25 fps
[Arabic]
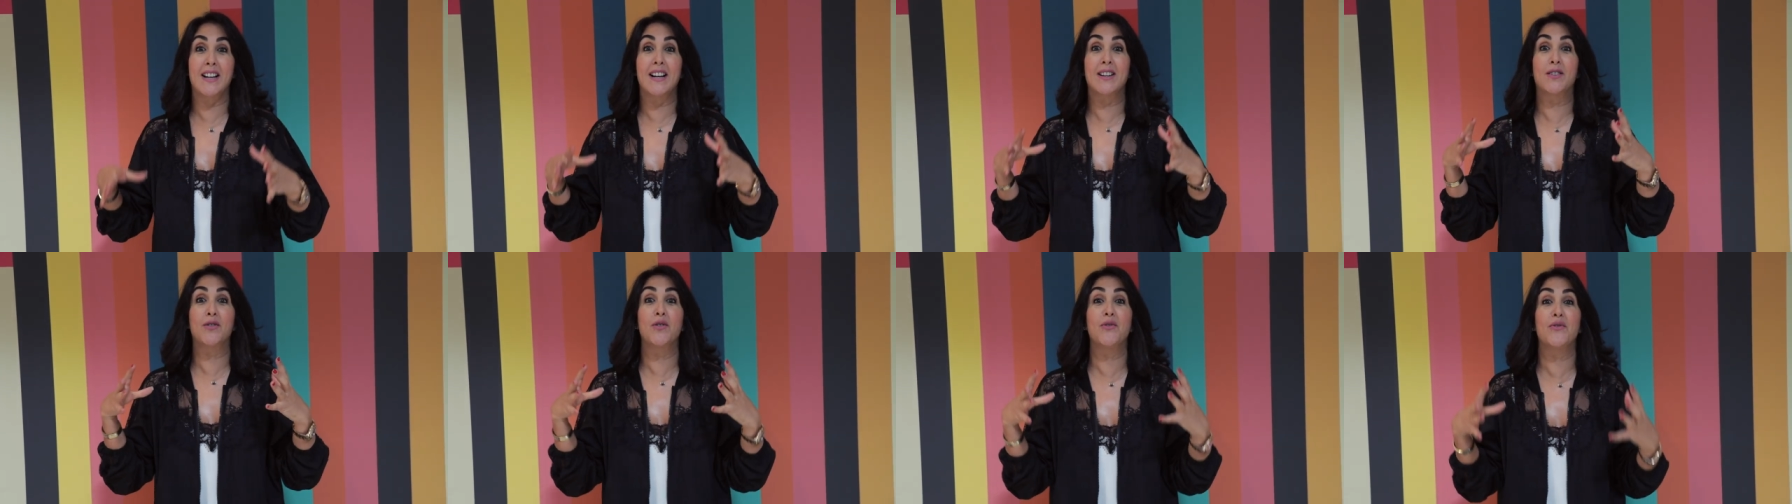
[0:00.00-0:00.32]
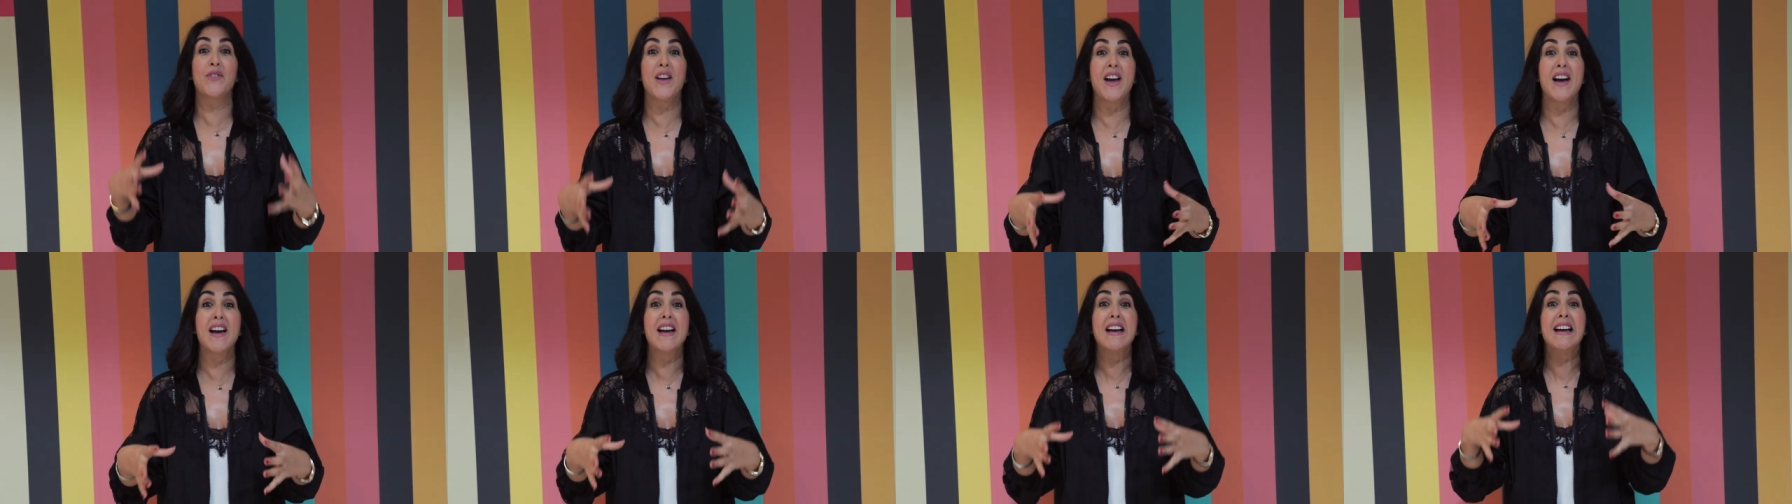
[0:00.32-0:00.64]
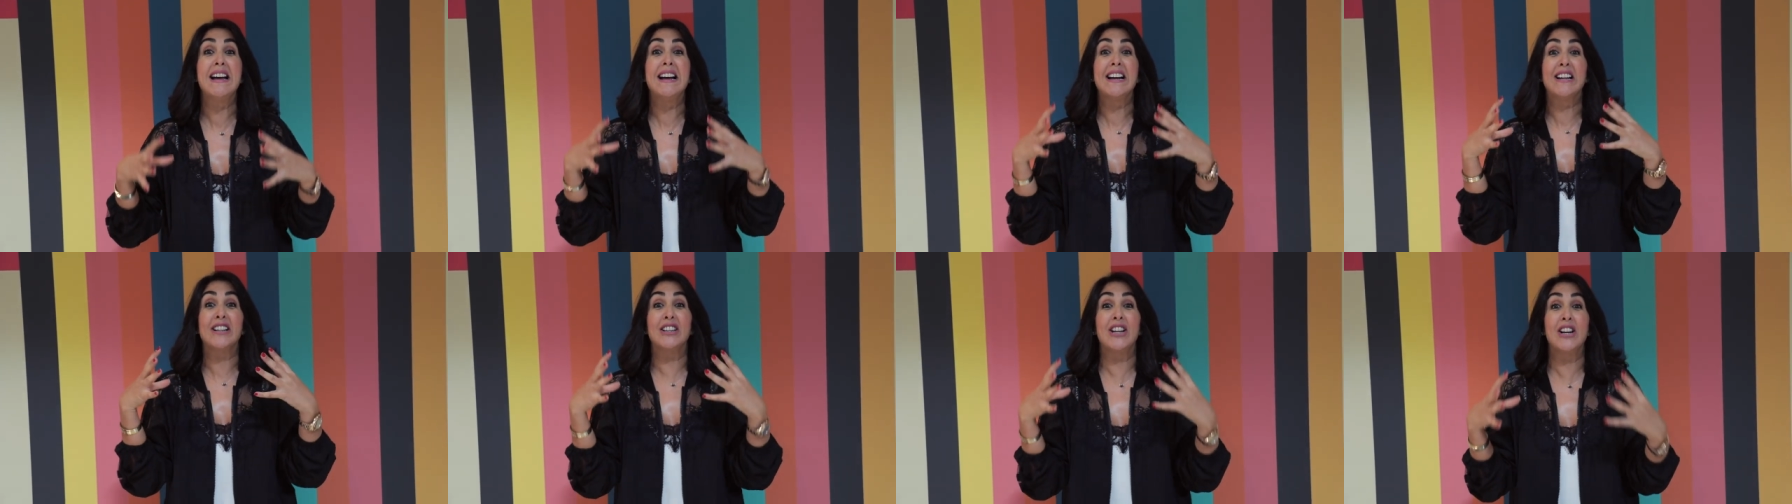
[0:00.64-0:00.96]
سا دوفيان
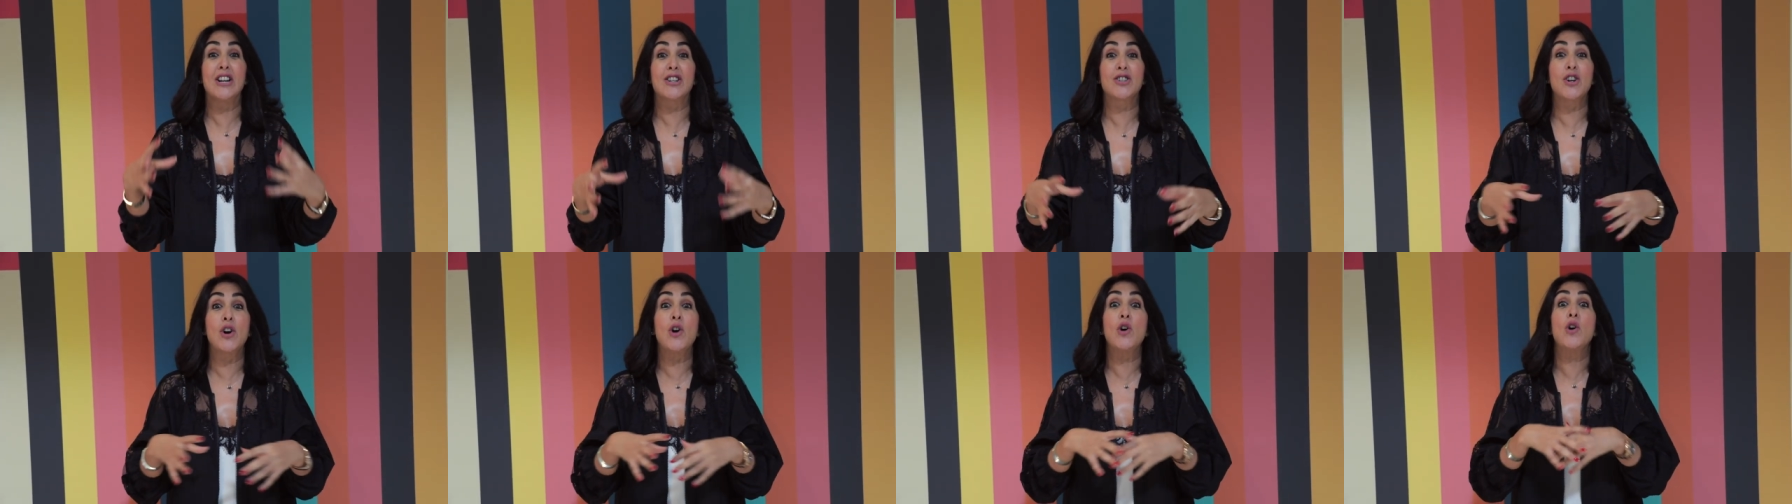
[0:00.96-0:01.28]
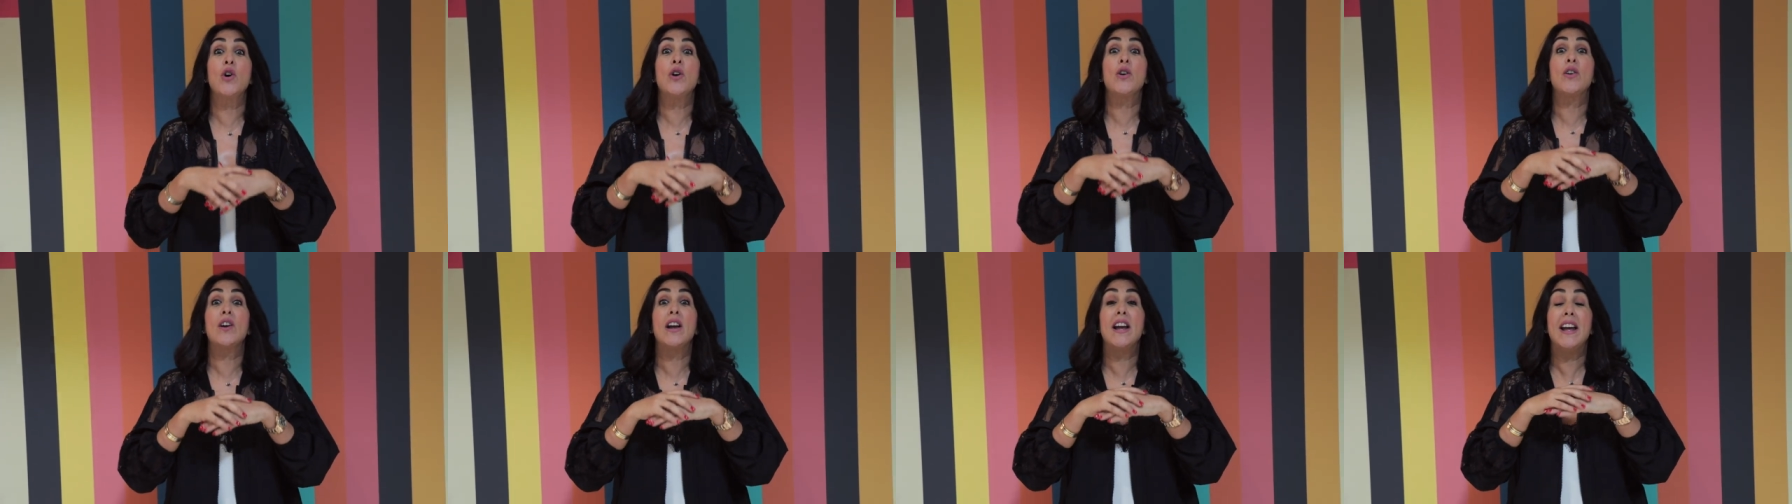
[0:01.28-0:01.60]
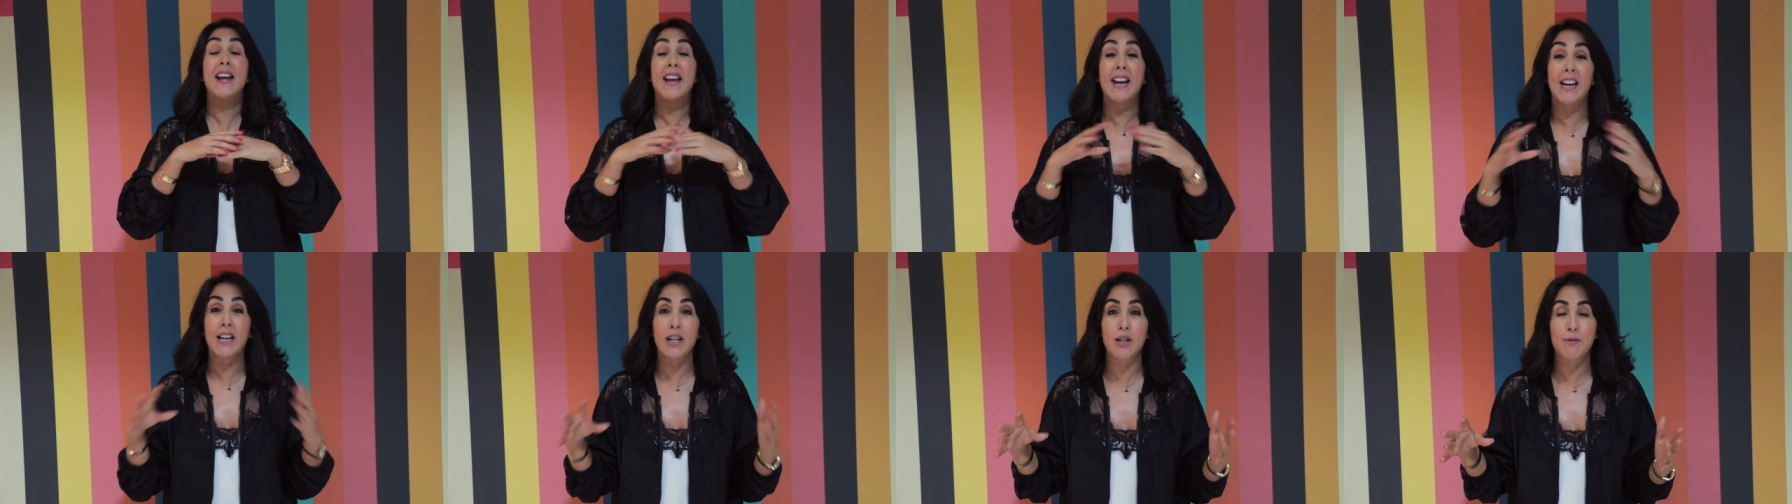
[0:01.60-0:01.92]
دي جون
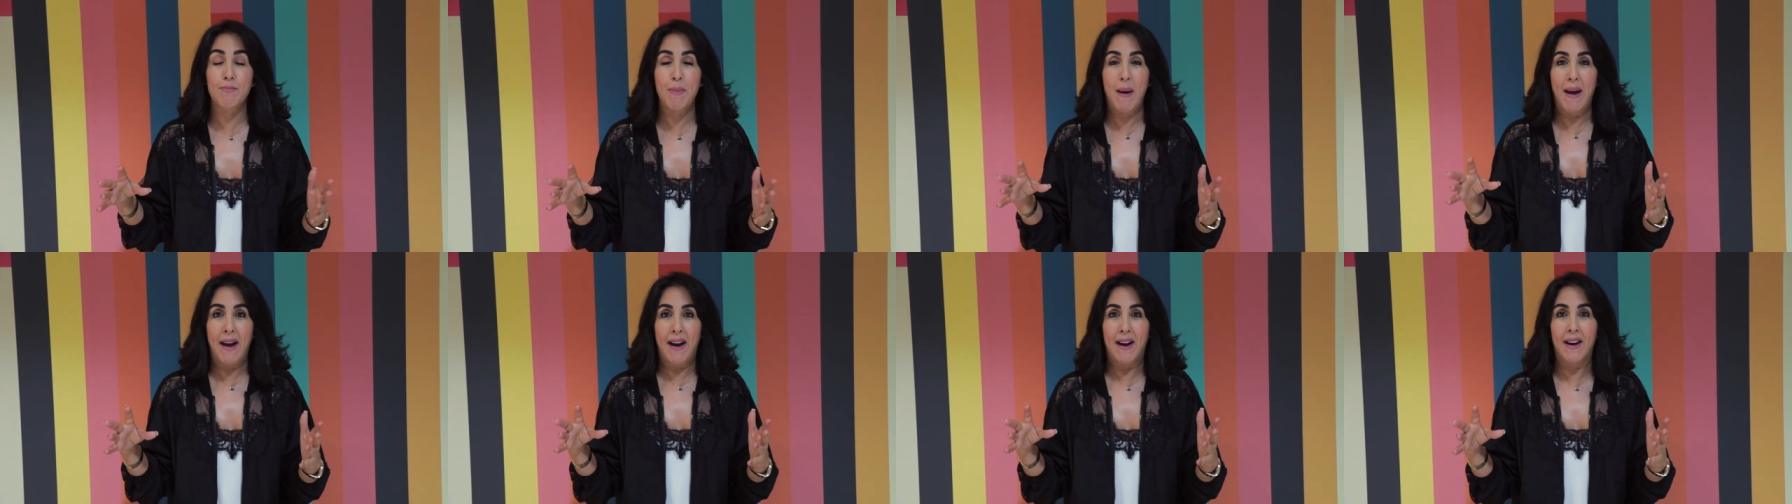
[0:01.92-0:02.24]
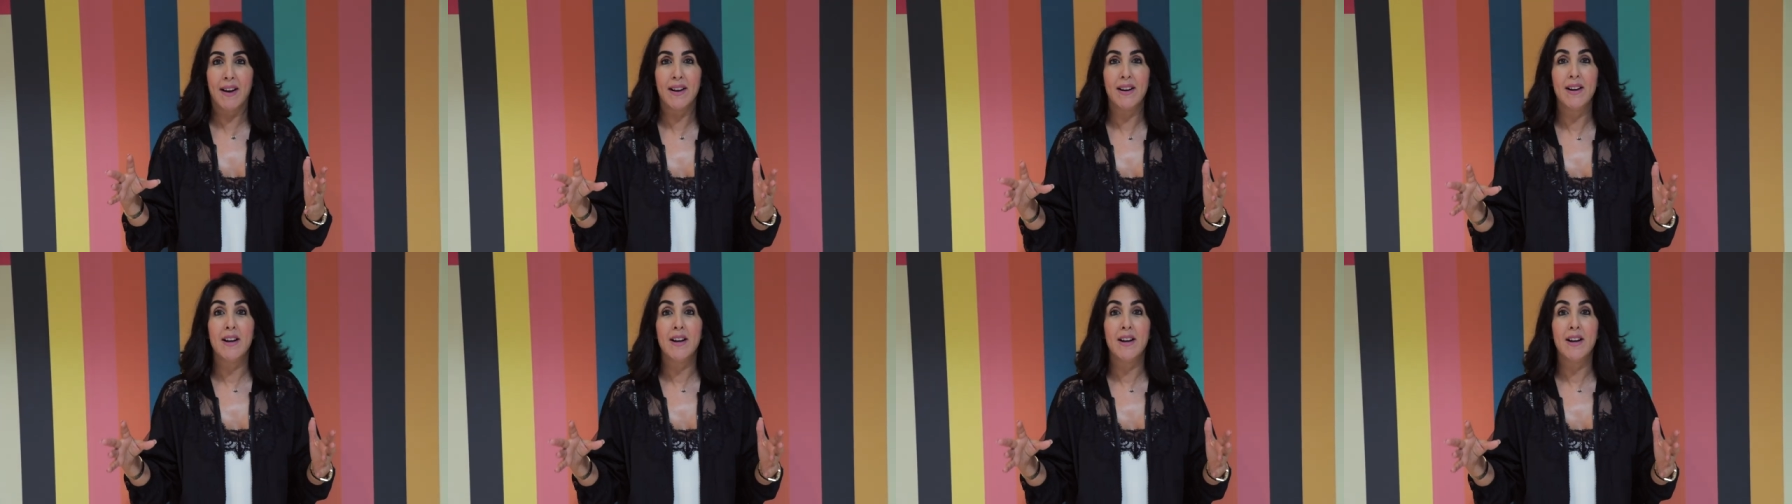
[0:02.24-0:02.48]
اكسبير